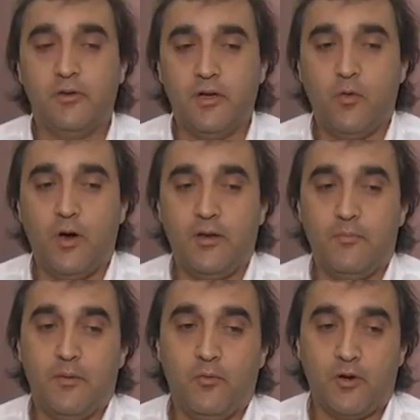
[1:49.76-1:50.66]
del quale
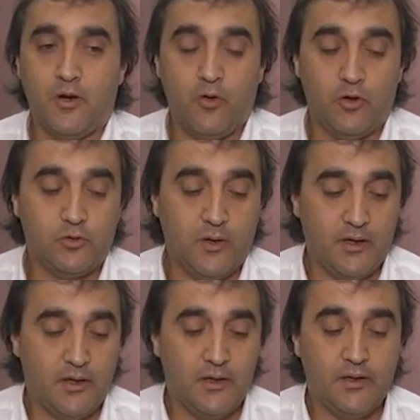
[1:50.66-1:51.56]
abbiamo raccolto
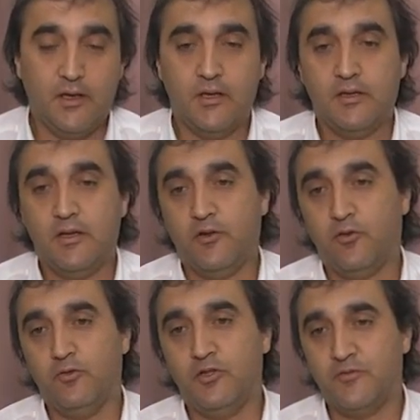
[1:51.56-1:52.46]
anche delle, delle,
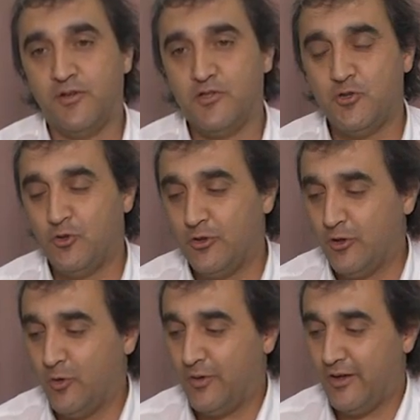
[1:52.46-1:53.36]

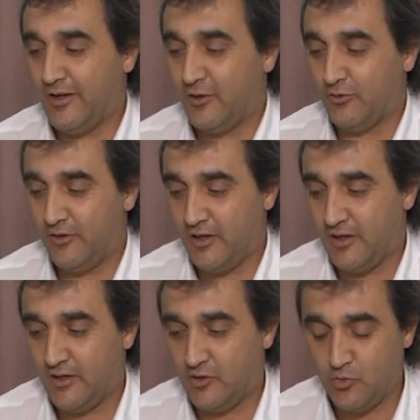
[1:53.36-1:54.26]
soddisfazioni, come credo
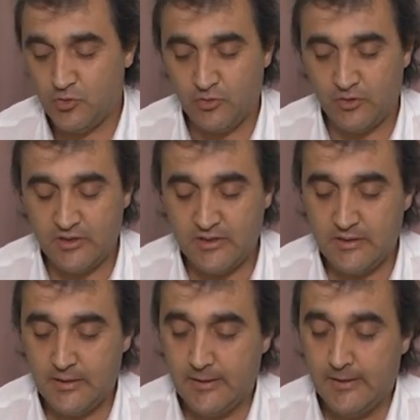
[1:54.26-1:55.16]
sia giusto che
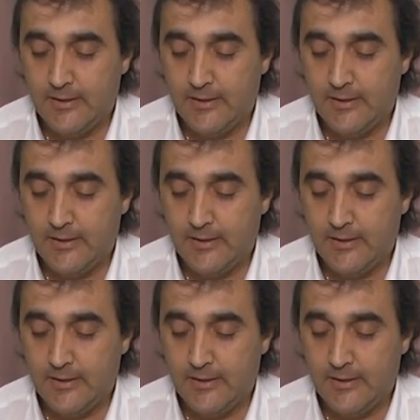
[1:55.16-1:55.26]
sia.